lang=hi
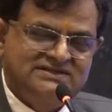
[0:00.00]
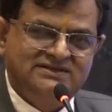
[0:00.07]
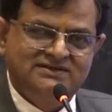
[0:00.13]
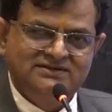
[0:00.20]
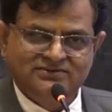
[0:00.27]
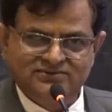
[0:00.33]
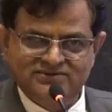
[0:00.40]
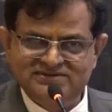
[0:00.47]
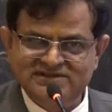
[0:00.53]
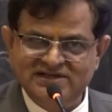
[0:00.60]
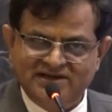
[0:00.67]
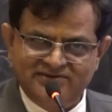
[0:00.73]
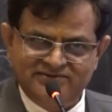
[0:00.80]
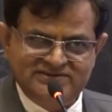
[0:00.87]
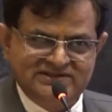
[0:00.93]
की ओर से
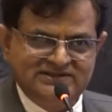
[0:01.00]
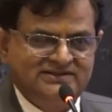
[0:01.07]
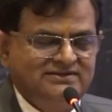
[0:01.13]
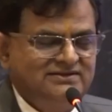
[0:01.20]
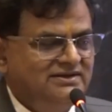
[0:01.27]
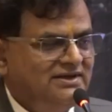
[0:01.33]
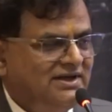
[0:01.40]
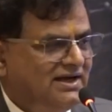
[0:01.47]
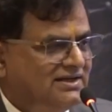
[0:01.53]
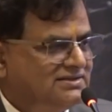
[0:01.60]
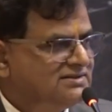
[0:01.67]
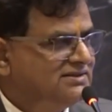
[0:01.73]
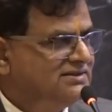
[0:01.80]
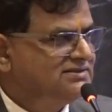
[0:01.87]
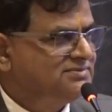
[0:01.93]
आयोजित आज
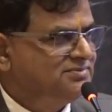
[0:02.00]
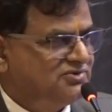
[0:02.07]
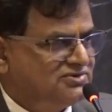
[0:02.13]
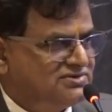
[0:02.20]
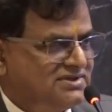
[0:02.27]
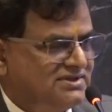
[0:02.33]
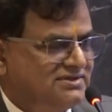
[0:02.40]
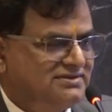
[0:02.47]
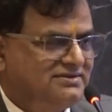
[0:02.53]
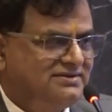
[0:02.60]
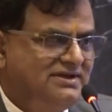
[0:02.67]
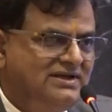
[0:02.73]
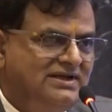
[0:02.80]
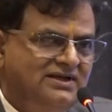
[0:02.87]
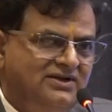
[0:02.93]
के इस पुस्तक
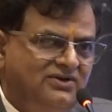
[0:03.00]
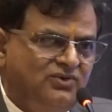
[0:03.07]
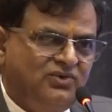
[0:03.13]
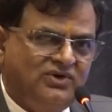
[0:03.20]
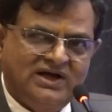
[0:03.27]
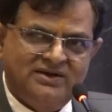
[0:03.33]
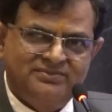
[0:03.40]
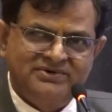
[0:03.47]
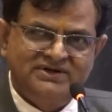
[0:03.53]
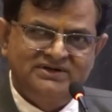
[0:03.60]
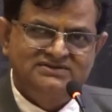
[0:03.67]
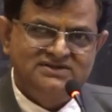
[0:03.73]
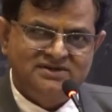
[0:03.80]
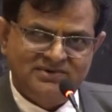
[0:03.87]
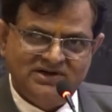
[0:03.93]
लोकार्पण
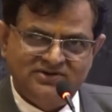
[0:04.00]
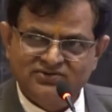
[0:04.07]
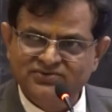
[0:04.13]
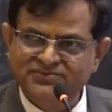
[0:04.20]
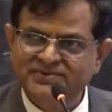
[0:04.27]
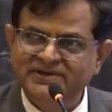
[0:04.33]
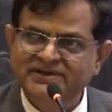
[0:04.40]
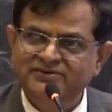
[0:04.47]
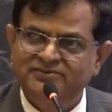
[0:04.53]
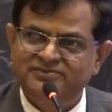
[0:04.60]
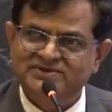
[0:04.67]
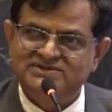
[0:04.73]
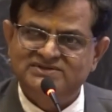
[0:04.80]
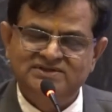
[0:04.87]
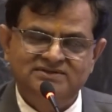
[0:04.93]
समारोह में
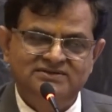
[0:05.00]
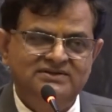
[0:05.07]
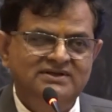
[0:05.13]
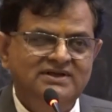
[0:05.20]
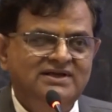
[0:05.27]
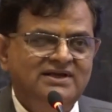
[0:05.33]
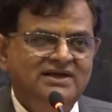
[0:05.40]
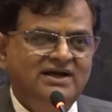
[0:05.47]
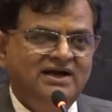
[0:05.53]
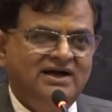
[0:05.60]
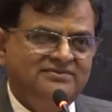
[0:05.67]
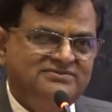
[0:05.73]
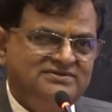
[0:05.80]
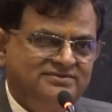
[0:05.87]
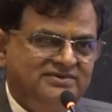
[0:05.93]
उपस्थित
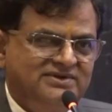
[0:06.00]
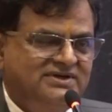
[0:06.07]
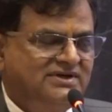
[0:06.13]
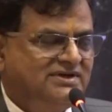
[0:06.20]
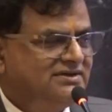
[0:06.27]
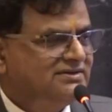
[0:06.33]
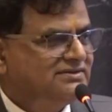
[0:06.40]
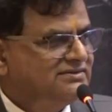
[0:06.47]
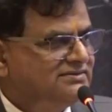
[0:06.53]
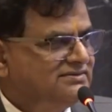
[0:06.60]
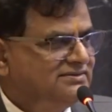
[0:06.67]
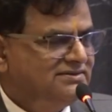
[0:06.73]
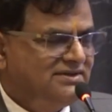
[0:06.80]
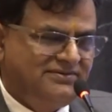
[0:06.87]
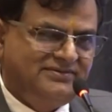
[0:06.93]
आप सभी का
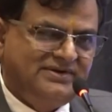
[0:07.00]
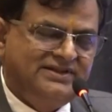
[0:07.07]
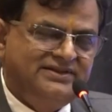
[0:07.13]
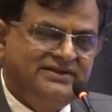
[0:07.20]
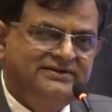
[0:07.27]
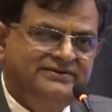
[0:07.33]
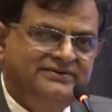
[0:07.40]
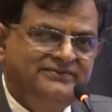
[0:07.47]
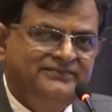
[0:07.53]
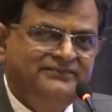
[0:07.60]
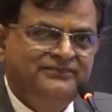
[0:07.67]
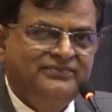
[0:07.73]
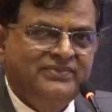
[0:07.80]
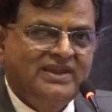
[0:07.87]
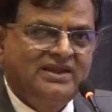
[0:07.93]
अभिनंदन
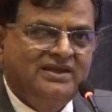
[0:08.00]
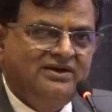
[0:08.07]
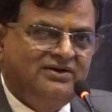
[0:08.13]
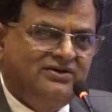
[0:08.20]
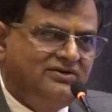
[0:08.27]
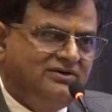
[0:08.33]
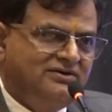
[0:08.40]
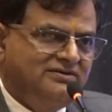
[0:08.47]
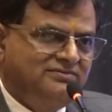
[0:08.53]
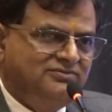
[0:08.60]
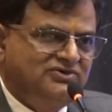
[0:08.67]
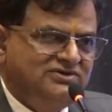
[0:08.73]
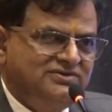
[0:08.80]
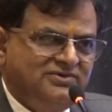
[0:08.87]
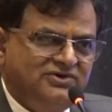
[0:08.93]
और
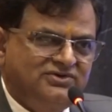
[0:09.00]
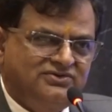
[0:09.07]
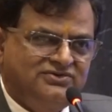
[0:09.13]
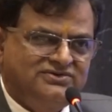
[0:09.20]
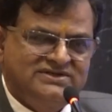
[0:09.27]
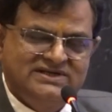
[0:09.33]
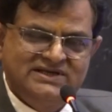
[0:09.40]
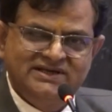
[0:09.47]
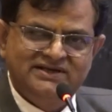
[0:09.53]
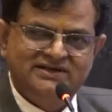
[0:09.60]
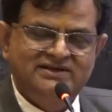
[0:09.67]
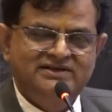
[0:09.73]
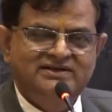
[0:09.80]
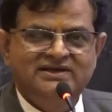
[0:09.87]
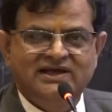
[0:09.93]
मुझे बहुत खुशी है
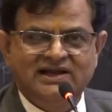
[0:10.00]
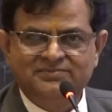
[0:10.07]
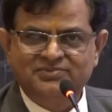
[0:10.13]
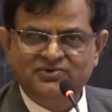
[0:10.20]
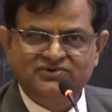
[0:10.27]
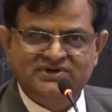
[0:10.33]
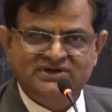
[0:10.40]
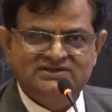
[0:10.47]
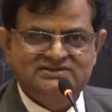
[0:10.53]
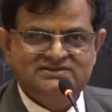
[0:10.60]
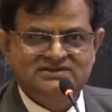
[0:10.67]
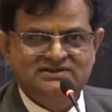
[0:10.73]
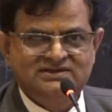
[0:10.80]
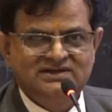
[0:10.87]
कि हेल्प यू ट्रस्ट